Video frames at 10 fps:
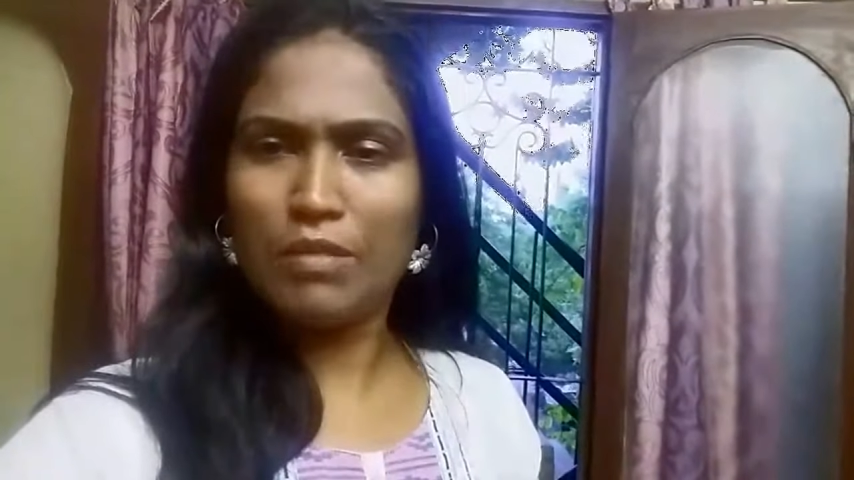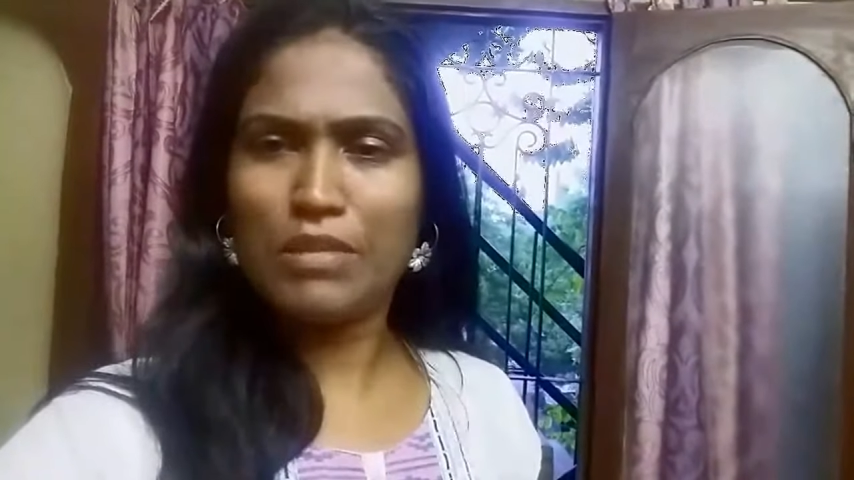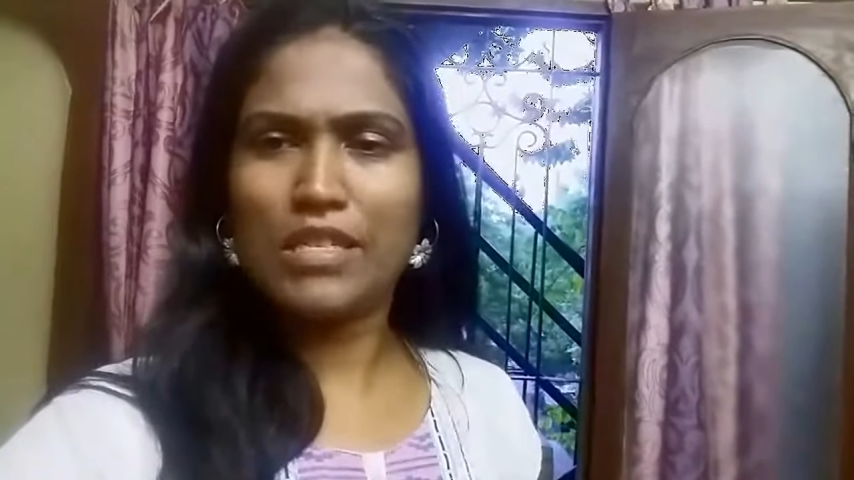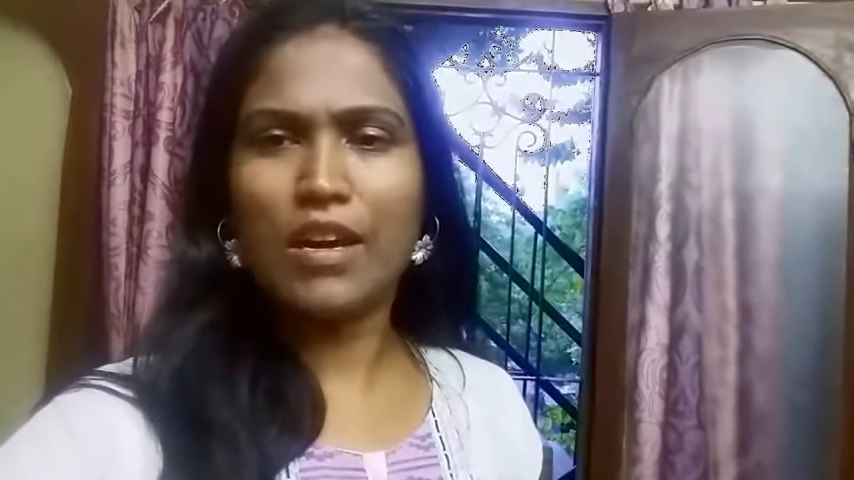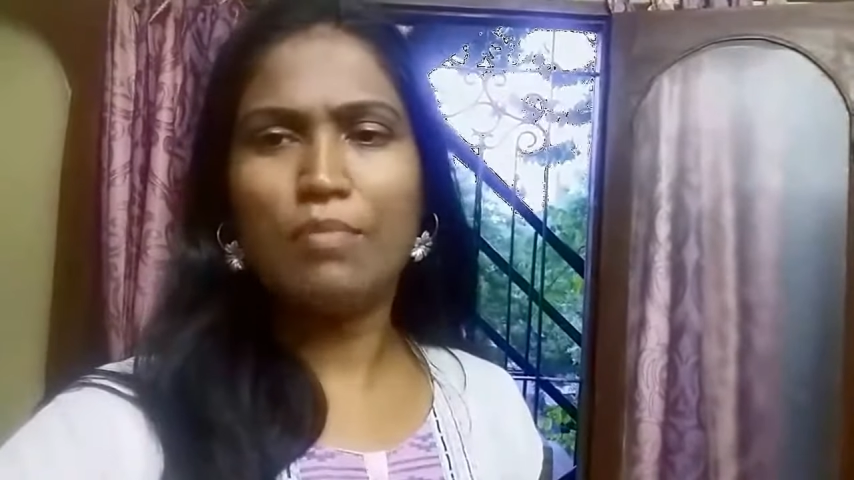
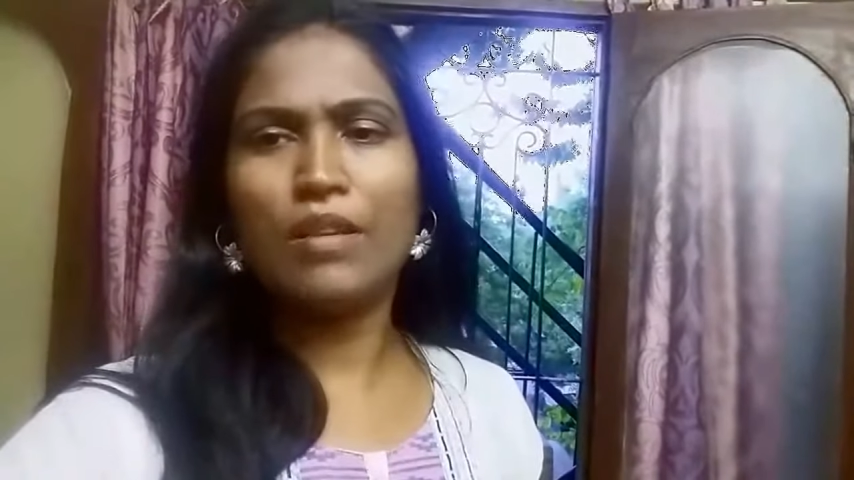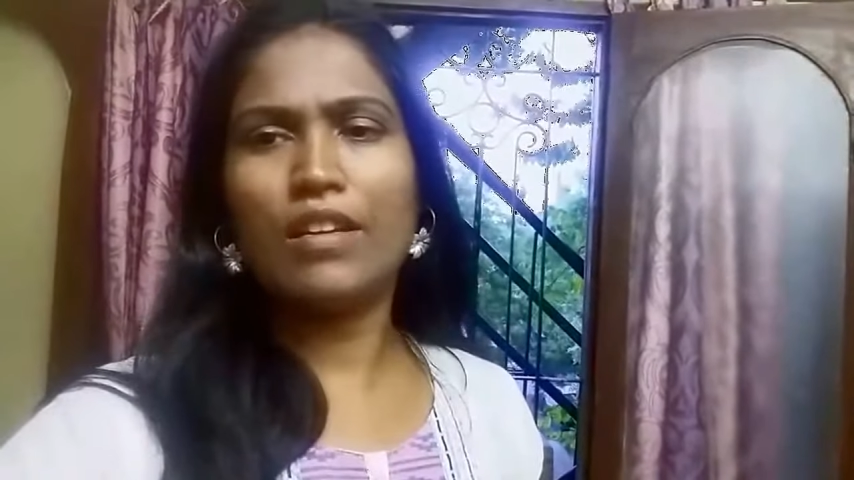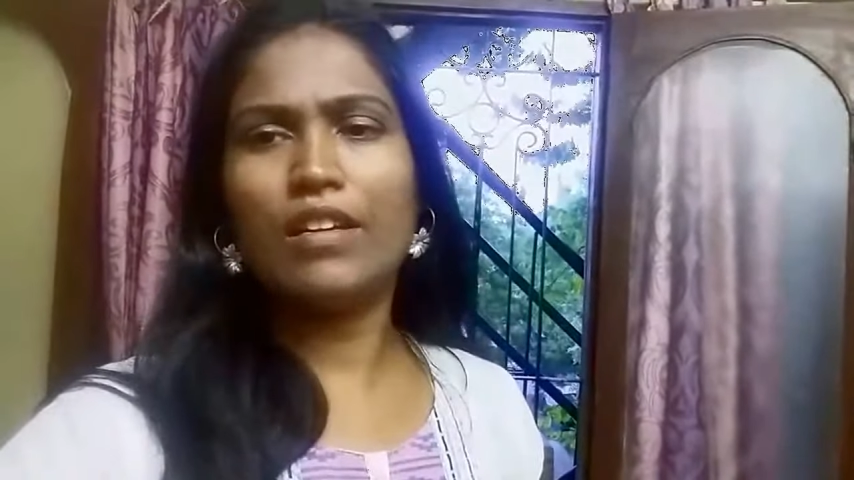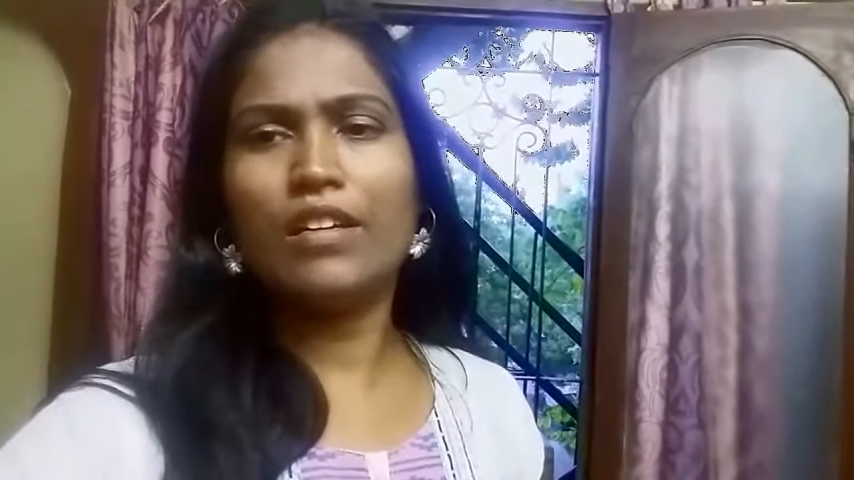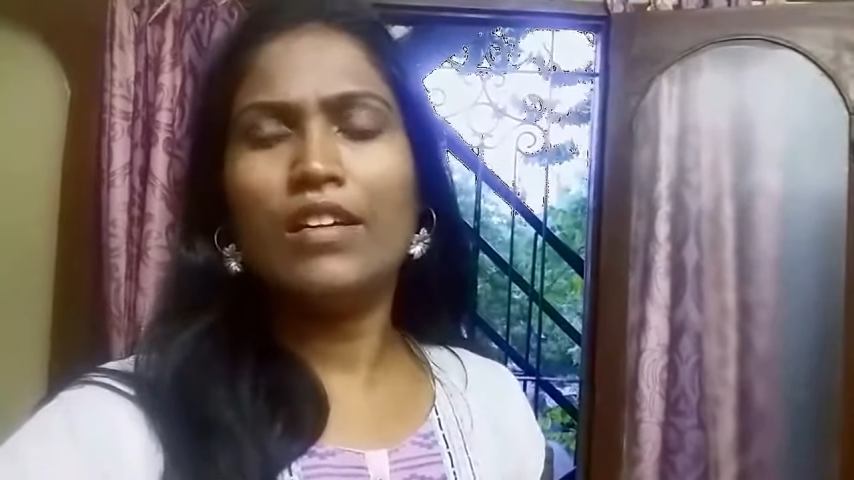நம்ம சாப்பிட்ற